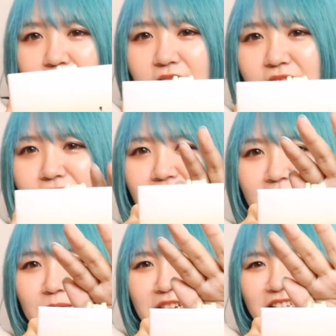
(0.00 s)
な。
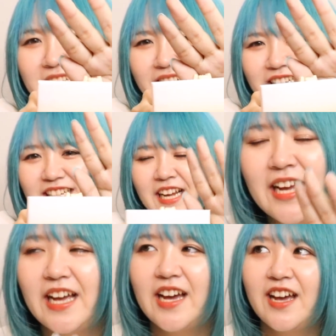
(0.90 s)
えー、めっちゃ嬉しい。
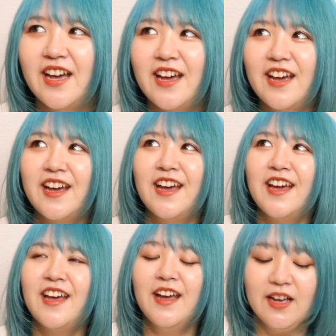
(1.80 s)

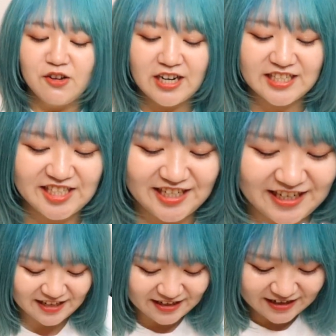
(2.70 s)
嬉し
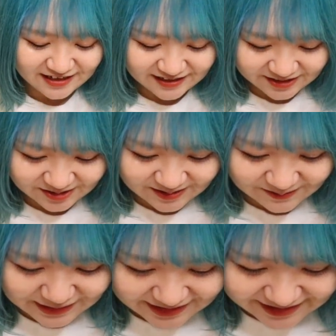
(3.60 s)
い。ちょっと
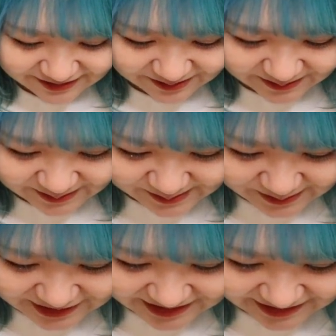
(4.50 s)
待って、本当に
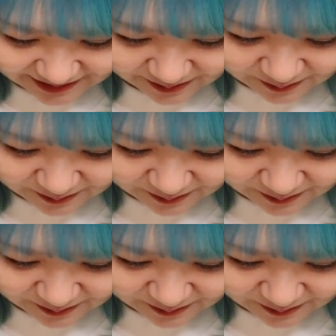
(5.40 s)
嬉しいんだけ